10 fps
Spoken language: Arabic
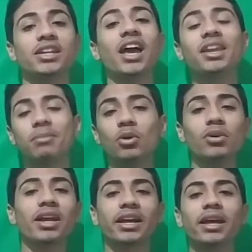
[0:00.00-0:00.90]
يعني
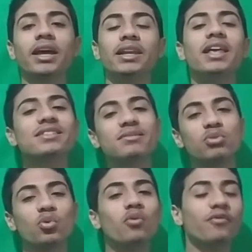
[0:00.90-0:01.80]
بيقول لك لازم
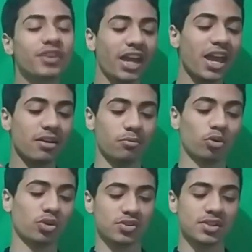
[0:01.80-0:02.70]
يكون في كاهن
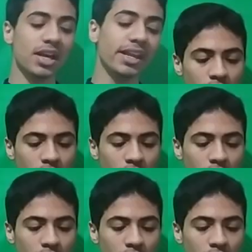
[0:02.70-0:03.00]
مختص